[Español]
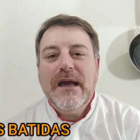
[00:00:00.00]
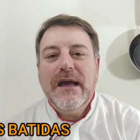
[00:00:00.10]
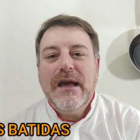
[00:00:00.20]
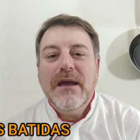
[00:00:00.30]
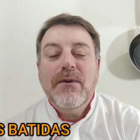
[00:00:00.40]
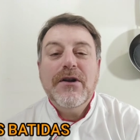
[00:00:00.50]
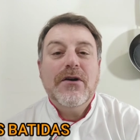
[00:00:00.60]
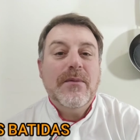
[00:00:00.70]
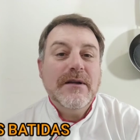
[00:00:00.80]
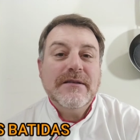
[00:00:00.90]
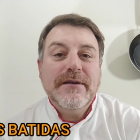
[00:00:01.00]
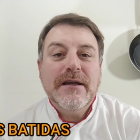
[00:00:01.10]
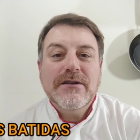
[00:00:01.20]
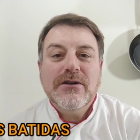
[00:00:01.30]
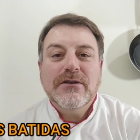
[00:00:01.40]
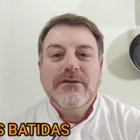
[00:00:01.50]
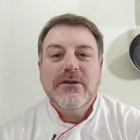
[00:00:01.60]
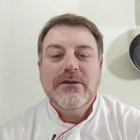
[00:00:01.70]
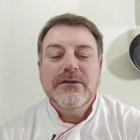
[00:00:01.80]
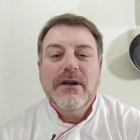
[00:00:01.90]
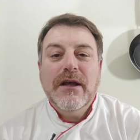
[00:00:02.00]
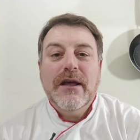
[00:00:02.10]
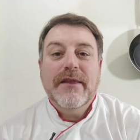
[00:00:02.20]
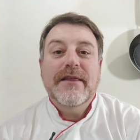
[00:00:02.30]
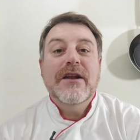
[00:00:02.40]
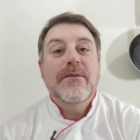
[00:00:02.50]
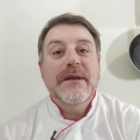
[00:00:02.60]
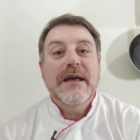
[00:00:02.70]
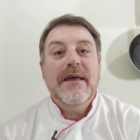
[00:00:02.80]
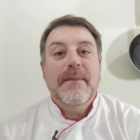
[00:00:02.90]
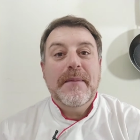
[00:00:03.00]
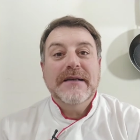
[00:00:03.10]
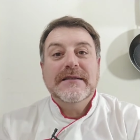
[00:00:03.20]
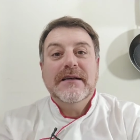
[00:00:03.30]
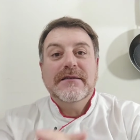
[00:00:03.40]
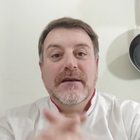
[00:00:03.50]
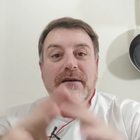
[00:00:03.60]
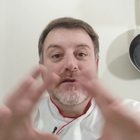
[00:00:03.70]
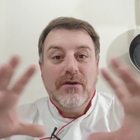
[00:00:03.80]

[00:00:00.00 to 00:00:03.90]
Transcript: Eh, y bueno, como les había dicho, son denominadas masas,